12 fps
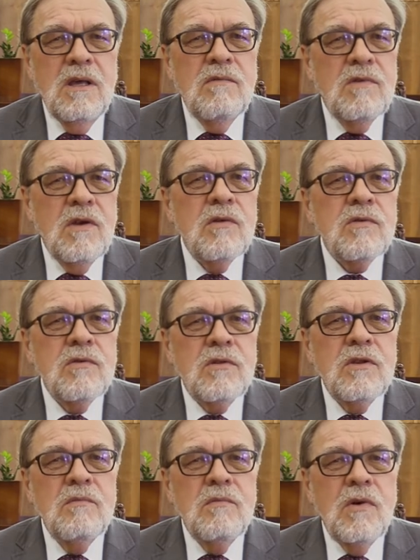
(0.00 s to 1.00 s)
i w związku
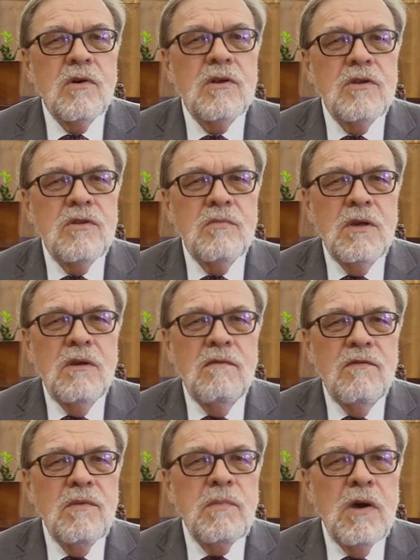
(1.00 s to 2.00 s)
z tym mogliśmy
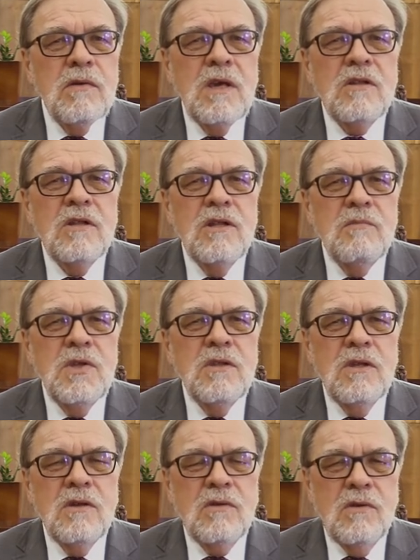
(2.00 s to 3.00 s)
wypełniać limity,